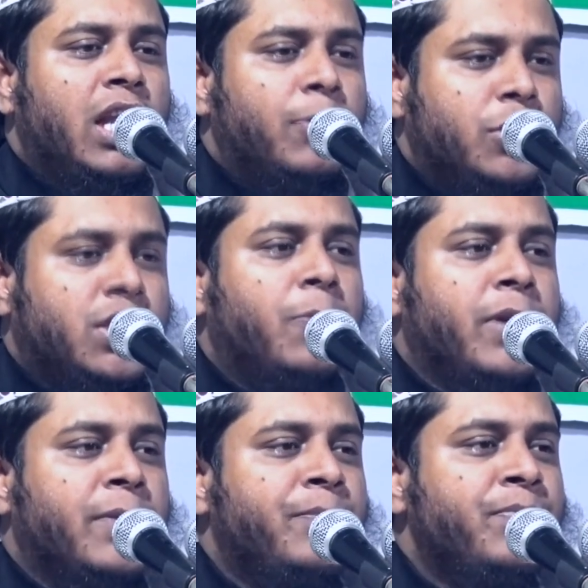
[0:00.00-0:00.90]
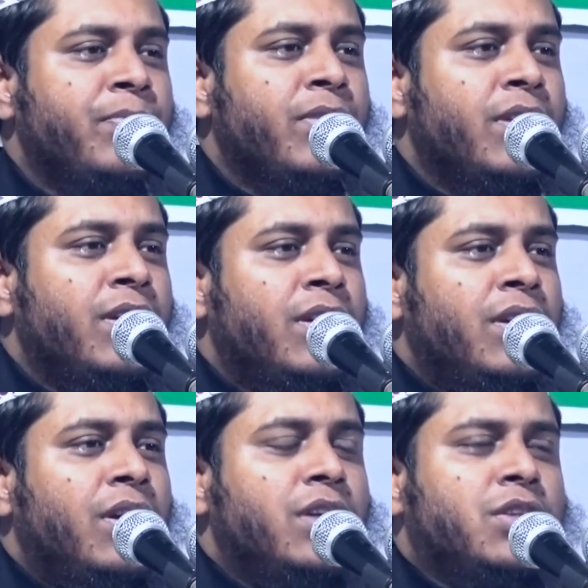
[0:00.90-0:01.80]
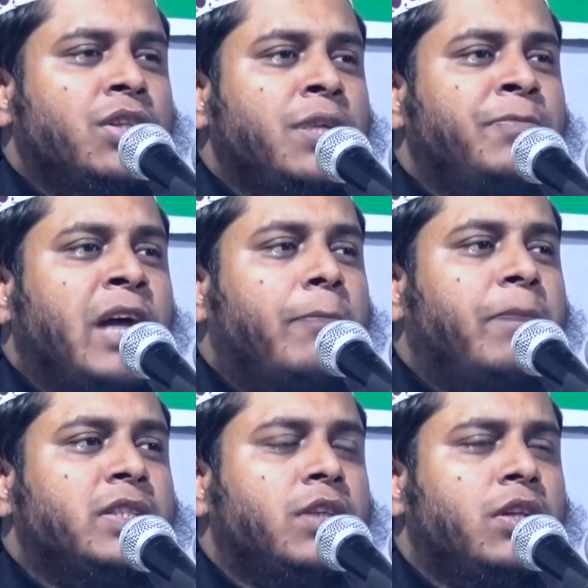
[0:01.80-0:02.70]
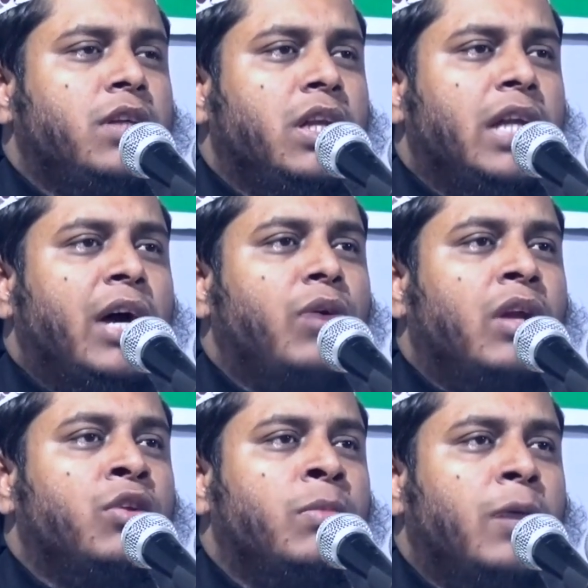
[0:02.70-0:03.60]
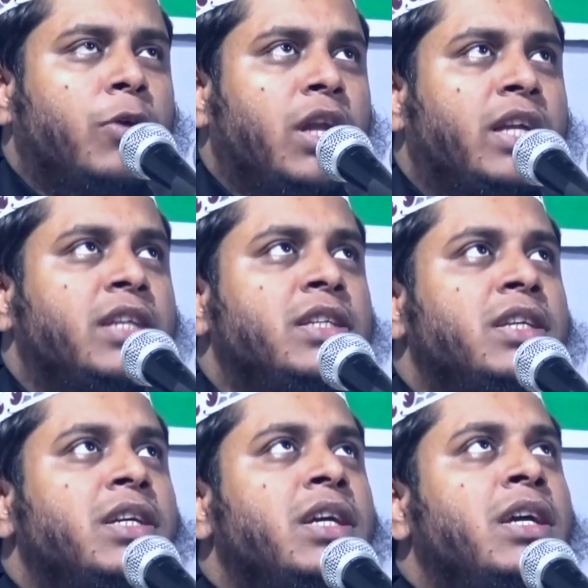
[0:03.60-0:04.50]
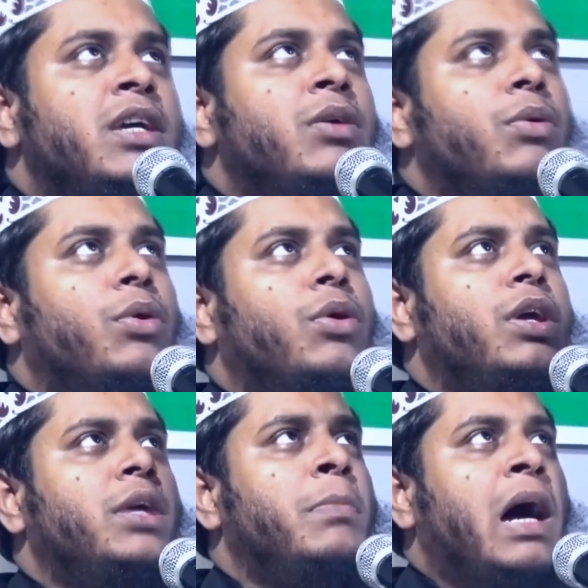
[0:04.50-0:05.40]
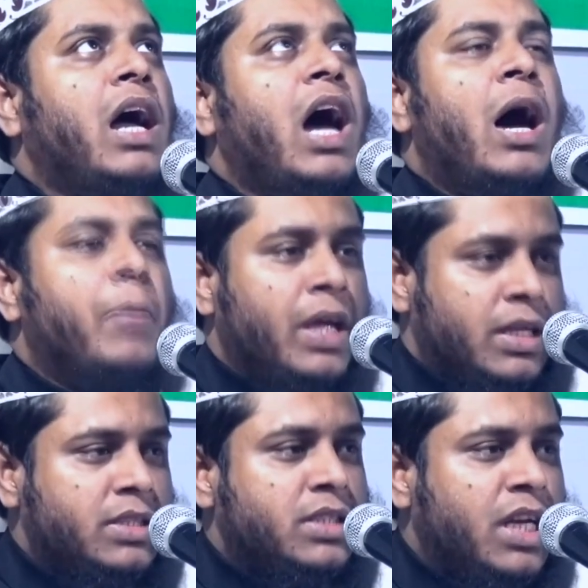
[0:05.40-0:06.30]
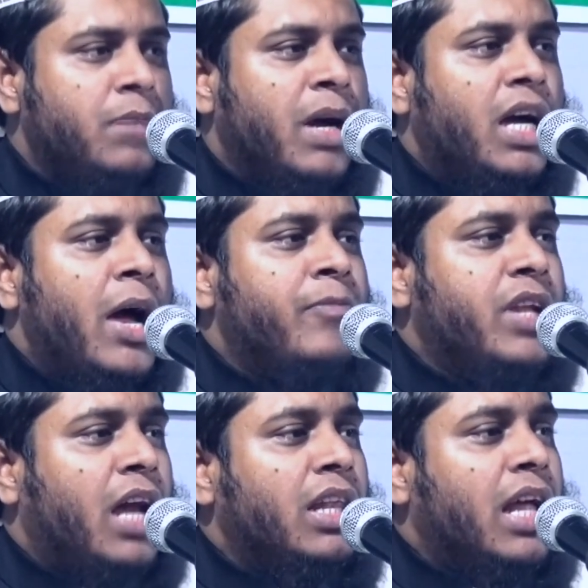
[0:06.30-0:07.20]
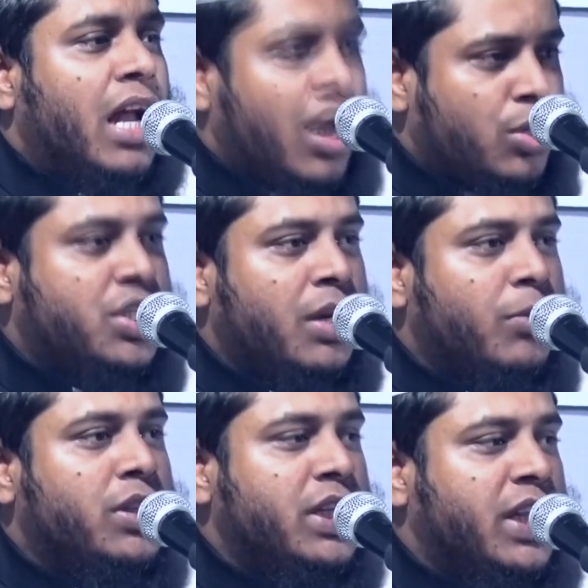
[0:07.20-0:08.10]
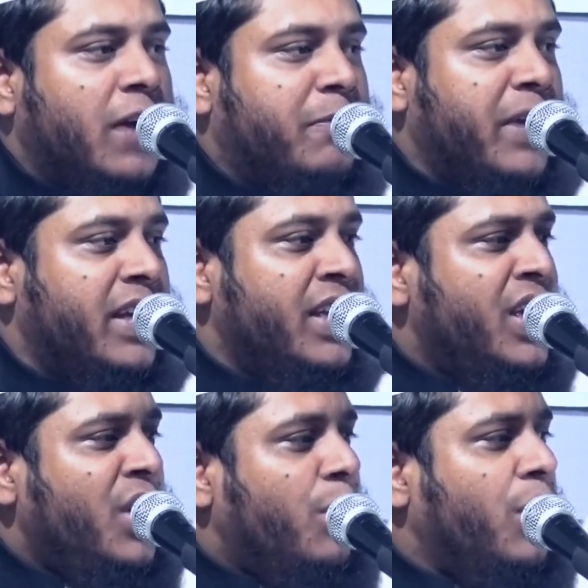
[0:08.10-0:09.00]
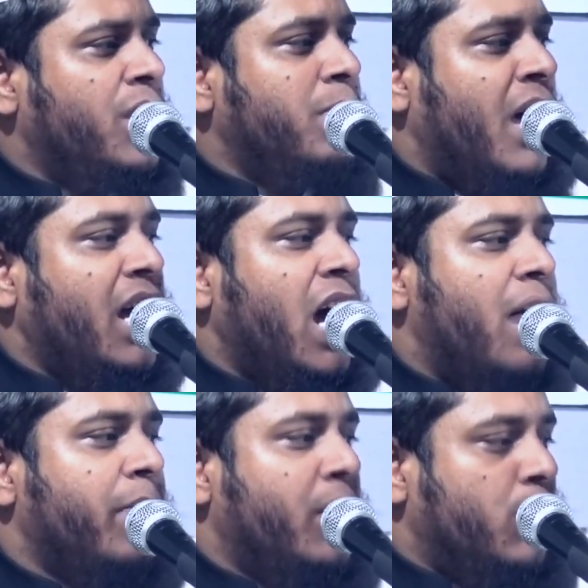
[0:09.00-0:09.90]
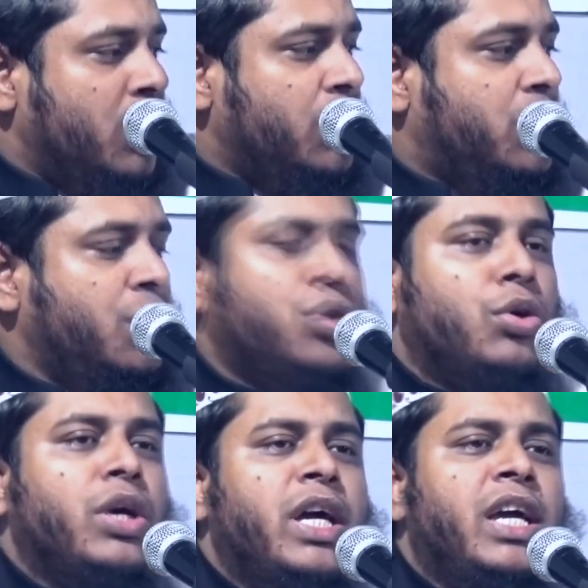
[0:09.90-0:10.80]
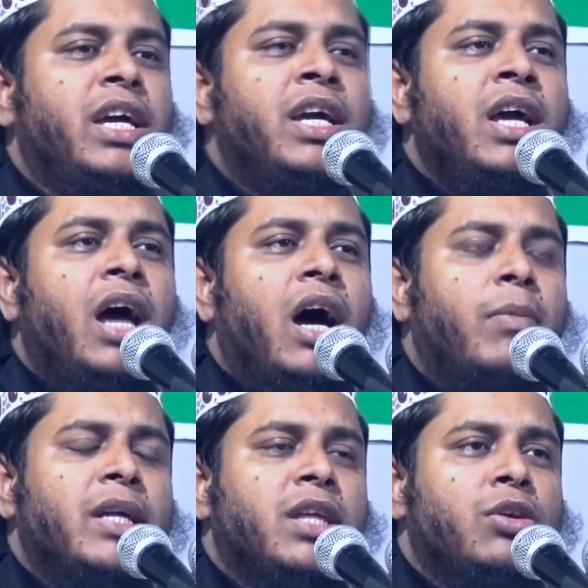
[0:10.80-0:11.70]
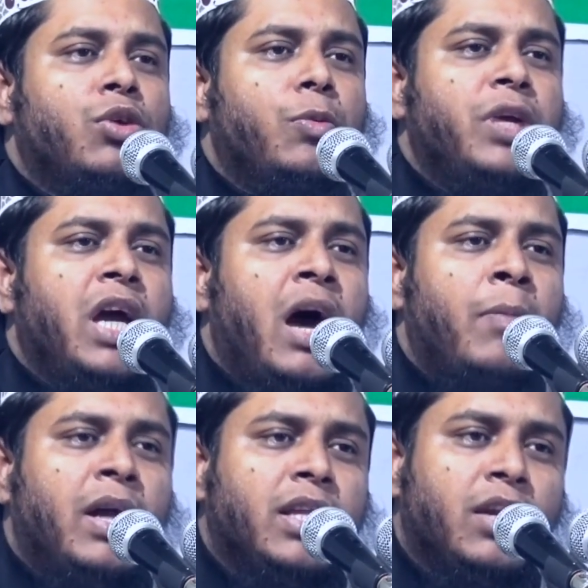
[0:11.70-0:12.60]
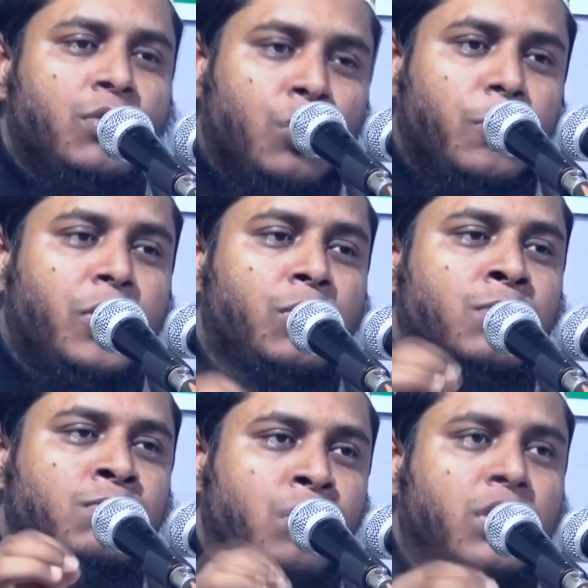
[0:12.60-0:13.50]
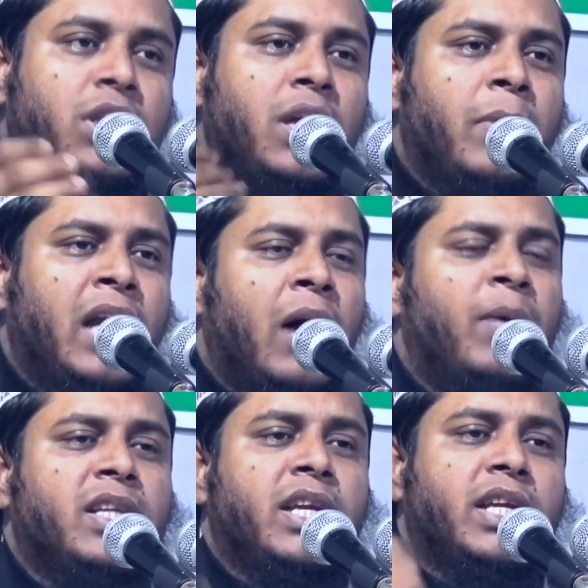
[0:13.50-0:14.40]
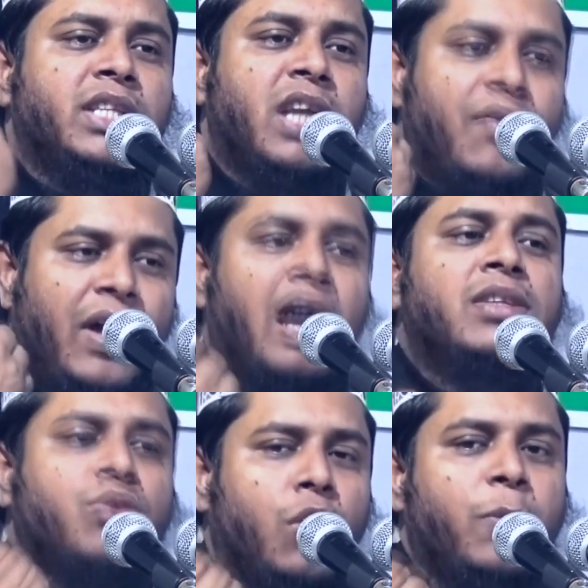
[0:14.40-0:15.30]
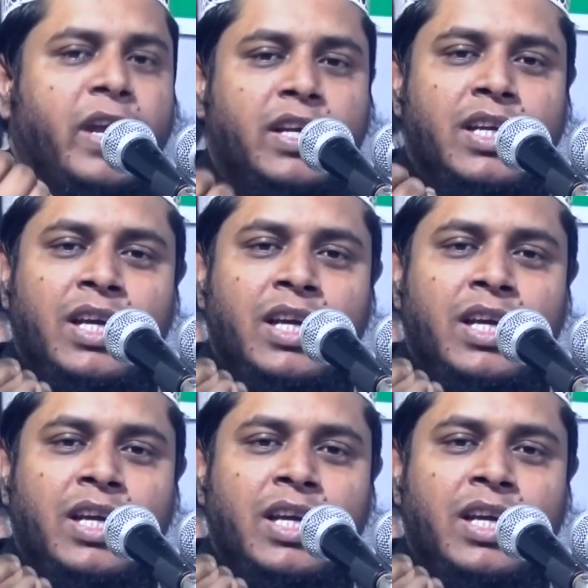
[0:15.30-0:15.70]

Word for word: আল্লাহ বসাবেন হজরত ইবনে আব্বাস রদি আল্লাহ আনহুমা বলেন ওই মাকামে যেই মাকামটা আল্লাহর আরশের মধ্যে থাকবে ওই মাকামে অধিষ্ঠিত হয়ে আমাদের নবী আমাদের নবীর উম্মতকে মানে আমাদেরকে সাফাহাত করবেন